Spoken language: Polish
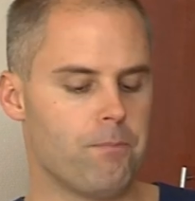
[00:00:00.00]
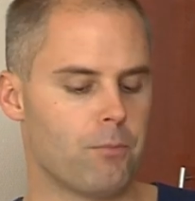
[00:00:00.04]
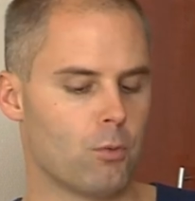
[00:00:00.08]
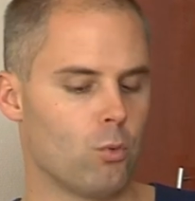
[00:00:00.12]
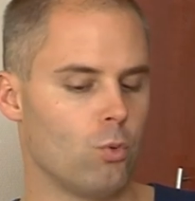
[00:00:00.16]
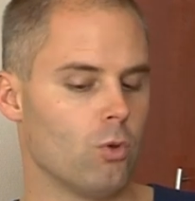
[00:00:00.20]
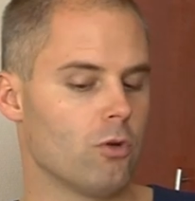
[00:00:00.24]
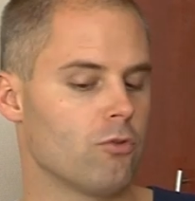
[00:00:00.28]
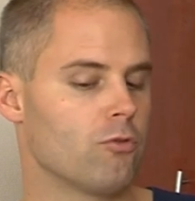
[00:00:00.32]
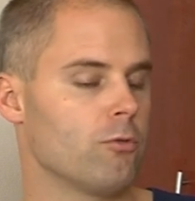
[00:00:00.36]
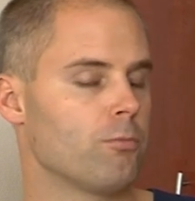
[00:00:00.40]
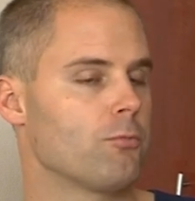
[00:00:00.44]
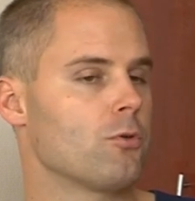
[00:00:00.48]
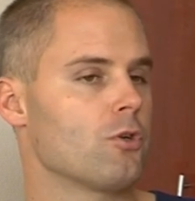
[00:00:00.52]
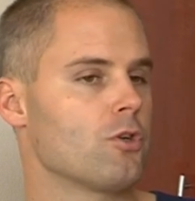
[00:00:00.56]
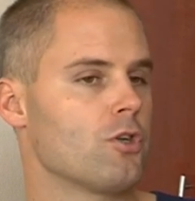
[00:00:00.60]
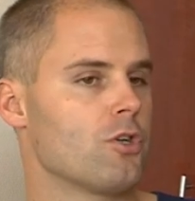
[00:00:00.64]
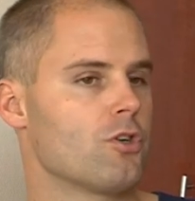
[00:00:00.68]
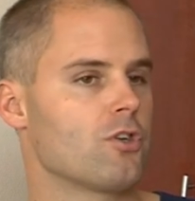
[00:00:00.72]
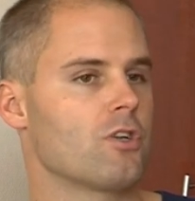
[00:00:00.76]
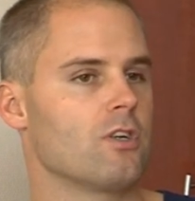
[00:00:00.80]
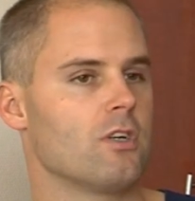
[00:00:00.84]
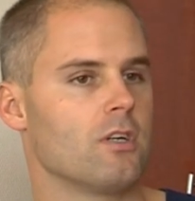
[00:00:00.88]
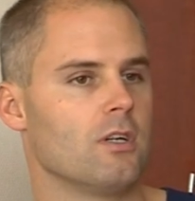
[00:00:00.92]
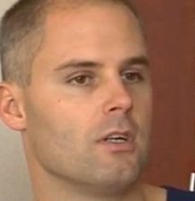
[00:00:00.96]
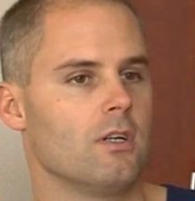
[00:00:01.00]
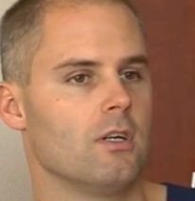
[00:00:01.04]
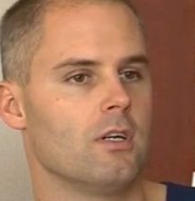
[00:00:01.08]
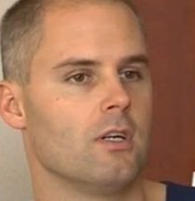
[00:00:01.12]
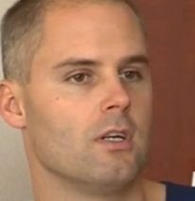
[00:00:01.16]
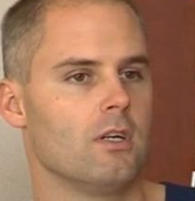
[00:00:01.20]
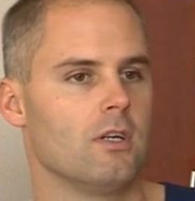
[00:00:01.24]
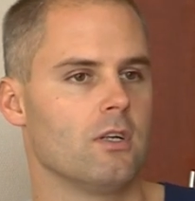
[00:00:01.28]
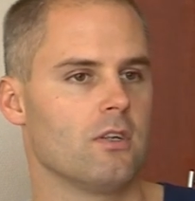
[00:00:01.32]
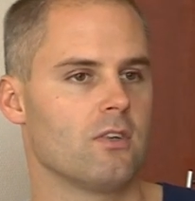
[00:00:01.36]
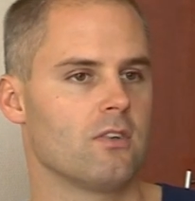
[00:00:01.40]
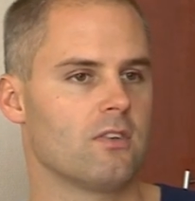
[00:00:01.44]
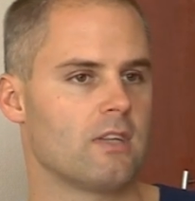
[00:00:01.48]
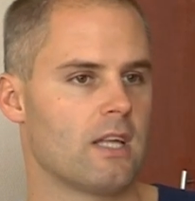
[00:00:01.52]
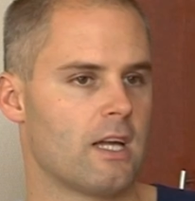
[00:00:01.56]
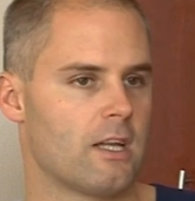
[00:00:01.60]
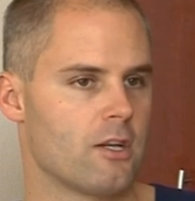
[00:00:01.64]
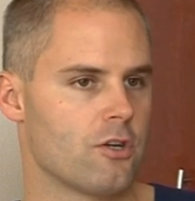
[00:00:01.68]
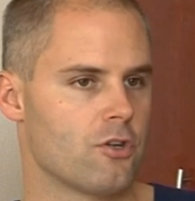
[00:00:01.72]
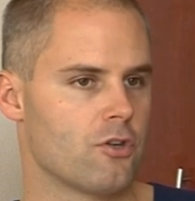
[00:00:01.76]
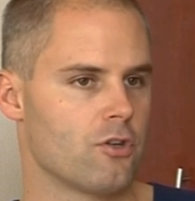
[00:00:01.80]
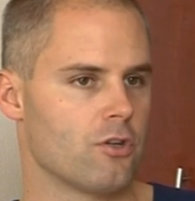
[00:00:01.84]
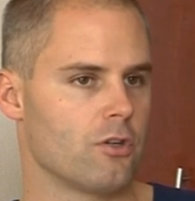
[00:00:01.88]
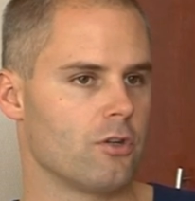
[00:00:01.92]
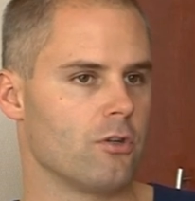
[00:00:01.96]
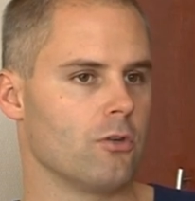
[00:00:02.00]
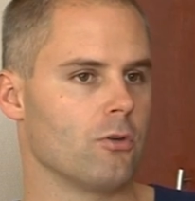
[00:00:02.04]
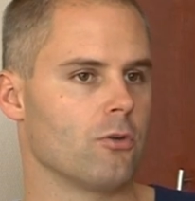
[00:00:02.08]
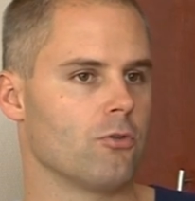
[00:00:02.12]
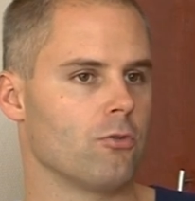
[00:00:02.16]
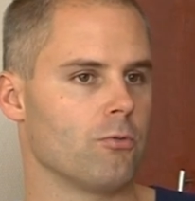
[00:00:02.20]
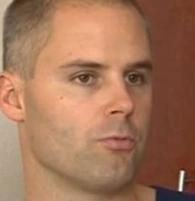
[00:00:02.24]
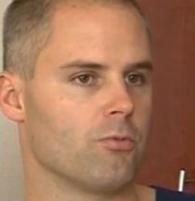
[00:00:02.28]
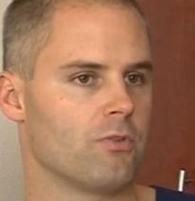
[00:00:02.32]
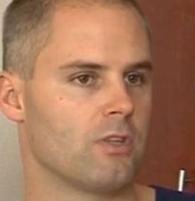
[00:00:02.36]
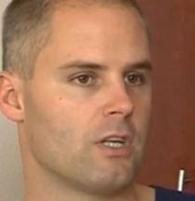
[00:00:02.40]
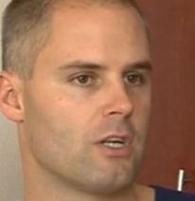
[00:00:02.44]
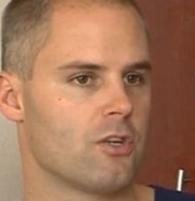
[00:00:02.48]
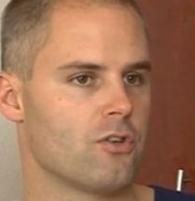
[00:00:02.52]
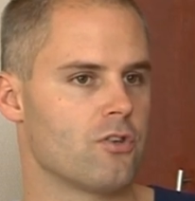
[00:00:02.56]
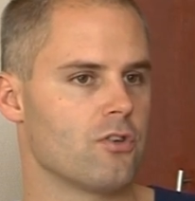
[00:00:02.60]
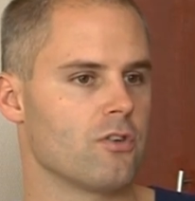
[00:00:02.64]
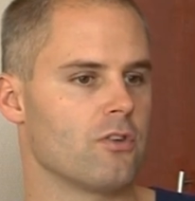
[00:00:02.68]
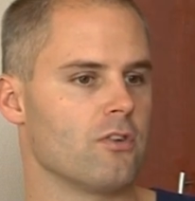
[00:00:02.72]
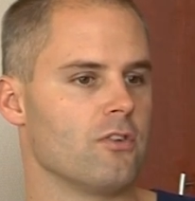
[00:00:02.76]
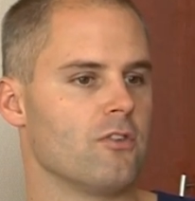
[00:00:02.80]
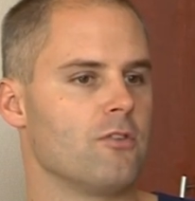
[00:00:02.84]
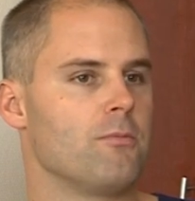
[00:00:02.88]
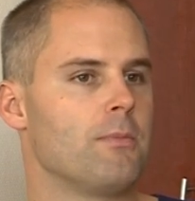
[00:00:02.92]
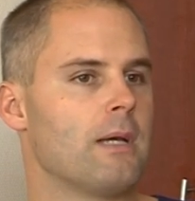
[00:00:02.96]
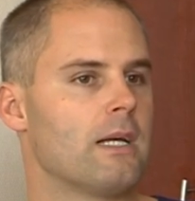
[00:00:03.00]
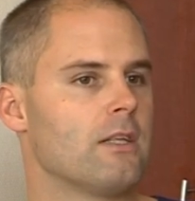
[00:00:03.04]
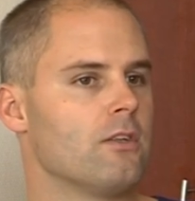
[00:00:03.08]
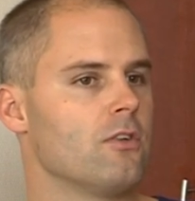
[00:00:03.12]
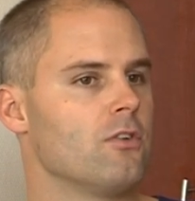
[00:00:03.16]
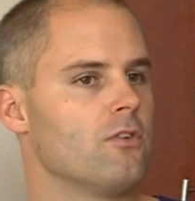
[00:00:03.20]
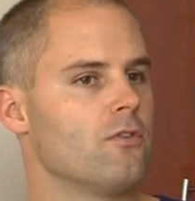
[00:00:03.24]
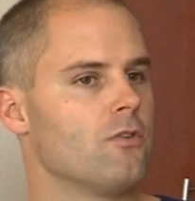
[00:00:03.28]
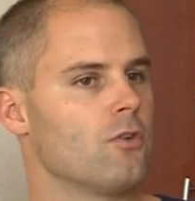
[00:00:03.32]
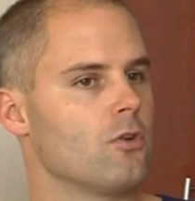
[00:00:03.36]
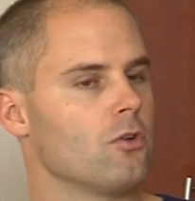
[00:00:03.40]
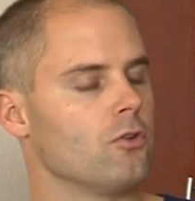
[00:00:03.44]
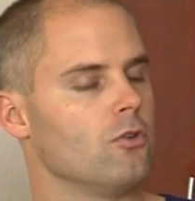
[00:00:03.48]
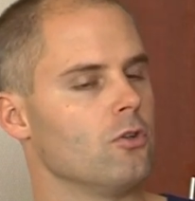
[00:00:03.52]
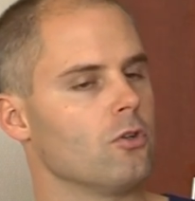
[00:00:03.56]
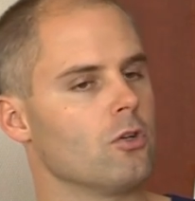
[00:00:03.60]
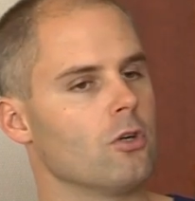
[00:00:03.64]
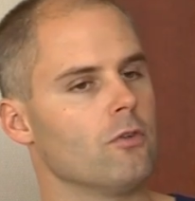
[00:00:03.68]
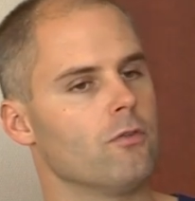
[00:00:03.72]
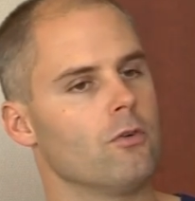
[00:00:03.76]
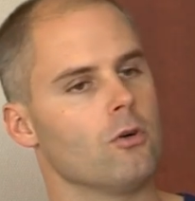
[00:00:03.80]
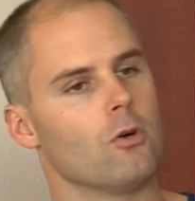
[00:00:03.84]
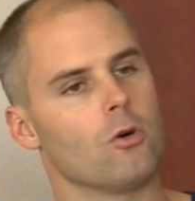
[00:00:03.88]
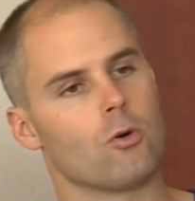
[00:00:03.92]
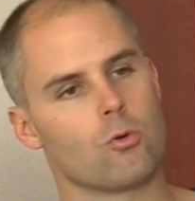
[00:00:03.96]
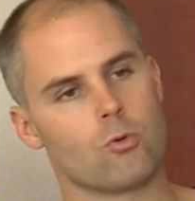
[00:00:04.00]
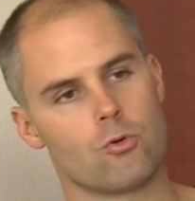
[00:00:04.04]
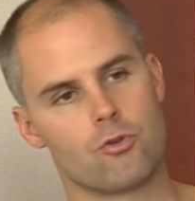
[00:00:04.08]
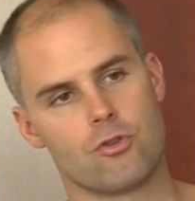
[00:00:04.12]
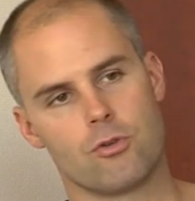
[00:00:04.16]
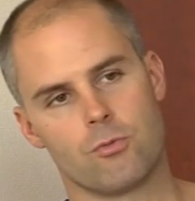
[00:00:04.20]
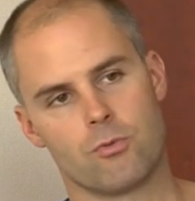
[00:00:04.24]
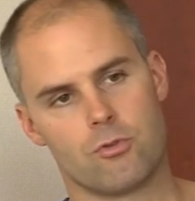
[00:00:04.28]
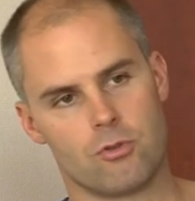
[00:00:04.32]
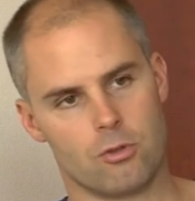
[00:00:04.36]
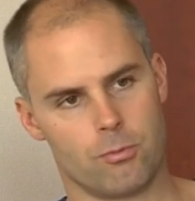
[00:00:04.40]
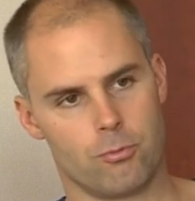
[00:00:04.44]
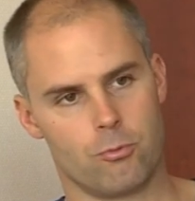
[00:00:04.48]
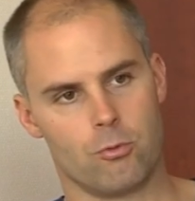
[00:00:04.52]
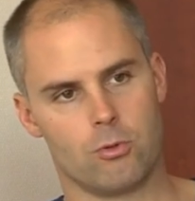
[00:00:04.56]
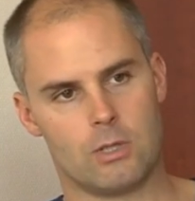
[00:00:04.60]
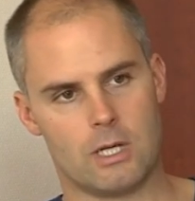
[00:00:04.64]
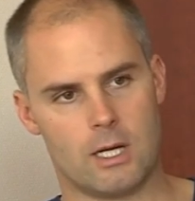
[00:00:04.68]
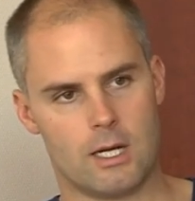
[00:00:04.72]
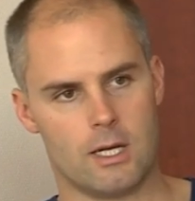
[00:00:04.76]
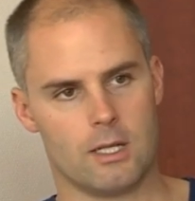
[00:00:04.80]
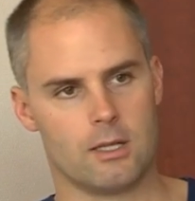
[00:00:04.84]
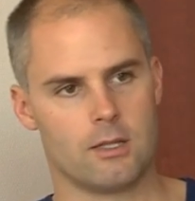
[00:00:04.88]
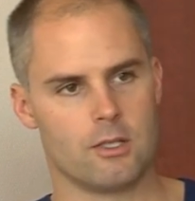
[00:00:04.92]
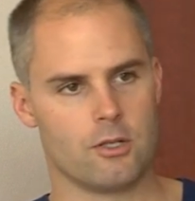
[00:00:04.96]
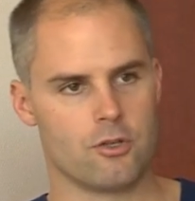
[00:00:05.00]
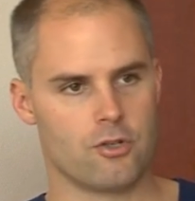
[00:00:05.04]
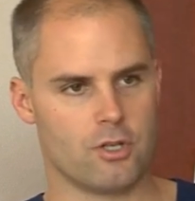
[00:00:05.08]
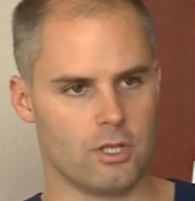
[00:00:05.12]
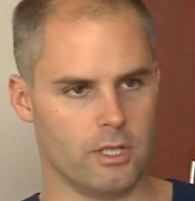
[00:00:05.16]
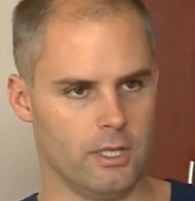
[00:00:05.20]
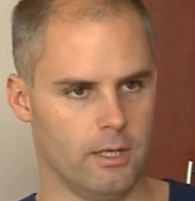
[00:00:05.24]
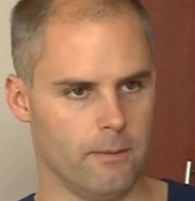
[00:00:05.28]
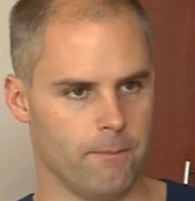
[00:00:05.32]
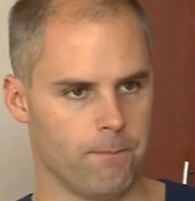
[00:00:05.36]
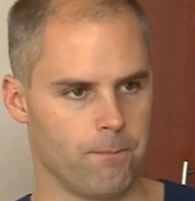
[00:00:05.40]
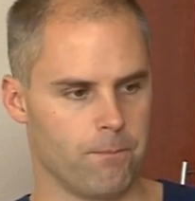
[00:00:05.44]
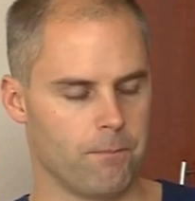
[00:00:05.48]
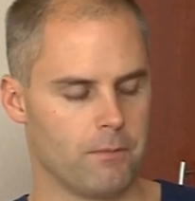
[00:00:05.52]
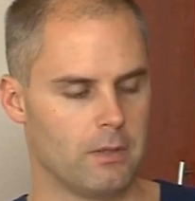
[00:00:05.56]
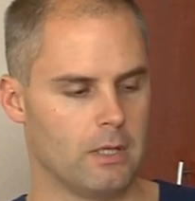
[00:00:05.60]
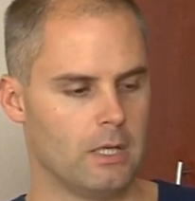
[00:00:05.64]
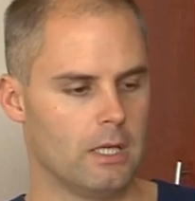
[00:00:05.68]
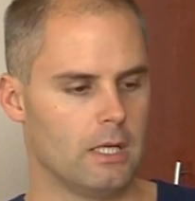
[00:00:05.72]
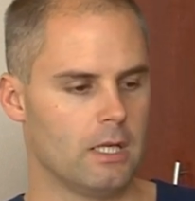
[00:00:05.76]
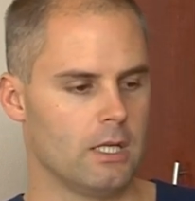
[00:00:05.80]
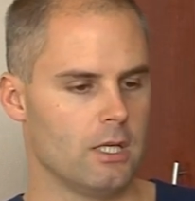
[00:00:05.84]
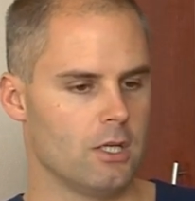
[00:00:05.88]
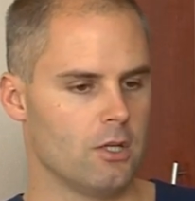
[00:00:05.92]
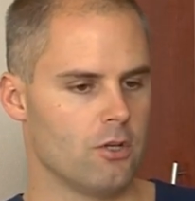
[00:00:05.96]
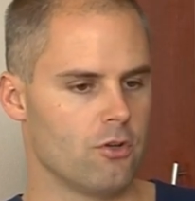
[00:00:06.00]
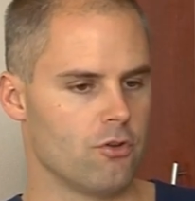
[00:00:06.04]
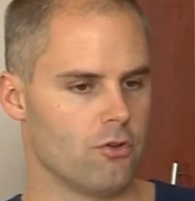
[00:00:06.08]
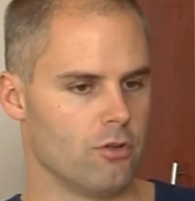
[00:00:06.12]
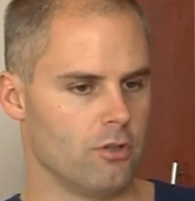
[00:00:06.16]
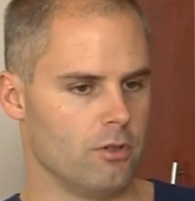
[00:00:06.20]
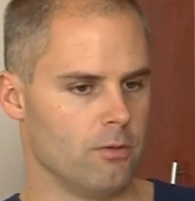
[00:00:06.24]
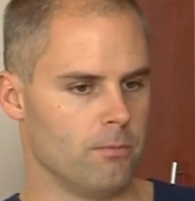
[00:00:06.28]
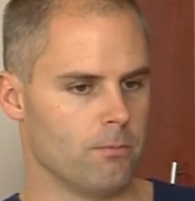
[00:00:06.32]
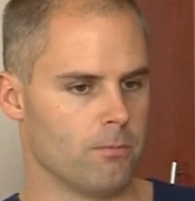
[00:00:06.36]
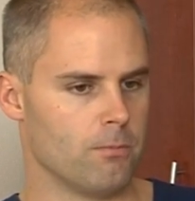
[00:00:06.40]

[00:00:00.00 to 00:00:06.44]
u osób troszeczkę starszych i osób starszych zmiany zwyrodnieniowe o różnym stopniu natężenia. Czyli